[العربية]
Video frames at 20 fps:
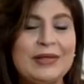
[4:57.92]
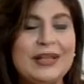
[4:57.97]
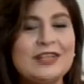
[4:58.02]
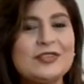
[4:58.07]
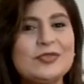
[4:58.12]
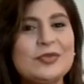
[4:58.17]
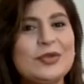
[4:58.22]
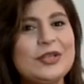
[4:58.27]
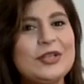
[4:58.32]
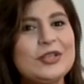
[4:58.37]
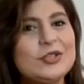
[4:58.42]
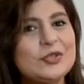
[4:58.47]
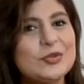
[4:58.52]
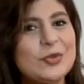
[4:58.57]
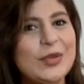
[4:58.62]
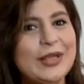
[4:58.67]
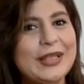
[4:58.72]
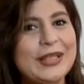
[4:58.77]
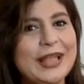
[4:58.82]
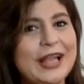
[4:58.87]
بلاش كل
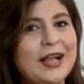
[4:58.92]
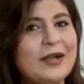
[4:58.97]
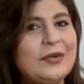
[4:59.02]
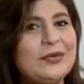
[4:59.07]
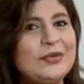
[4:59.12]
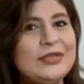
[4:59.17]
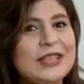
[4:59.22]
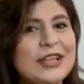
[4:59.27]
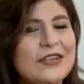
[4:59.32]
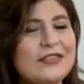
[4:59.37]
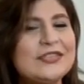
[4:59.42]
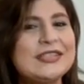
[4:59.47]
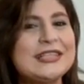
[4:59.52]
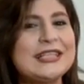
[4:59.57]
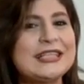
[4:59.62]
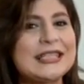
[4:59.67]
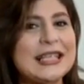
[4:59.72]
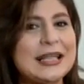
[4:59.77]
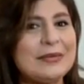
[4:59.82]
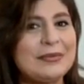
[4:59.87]
شويه اقول نفس
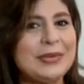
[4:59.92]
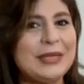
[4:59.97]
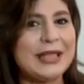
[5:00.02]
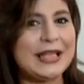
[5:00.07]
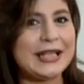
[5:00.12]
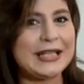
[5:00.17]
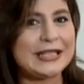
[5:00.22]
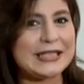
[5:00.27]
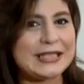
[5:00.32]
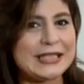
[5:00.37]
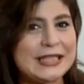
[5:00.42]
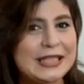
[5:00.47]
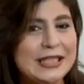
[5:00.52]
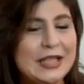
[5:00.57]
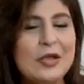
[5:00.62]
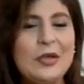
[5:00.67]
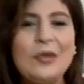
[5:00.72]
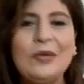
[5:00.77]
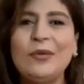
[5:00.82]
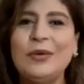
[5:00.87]
السلبيات دي
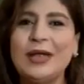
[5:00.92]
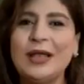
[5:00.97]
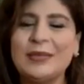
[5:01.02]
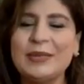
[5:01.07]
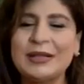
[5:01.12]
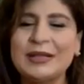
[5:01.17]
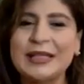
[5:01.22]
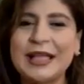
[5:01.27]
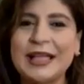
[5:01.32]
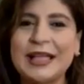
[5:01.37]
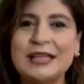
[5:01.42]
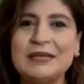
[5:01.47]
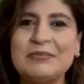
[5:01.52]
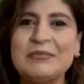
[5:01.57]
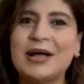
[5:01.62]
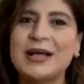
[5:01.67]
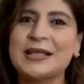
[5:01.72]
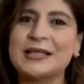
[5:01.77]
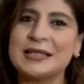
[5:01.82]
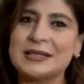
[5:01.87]
وانا
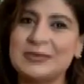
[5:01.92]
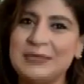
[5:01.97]
بتكلم مع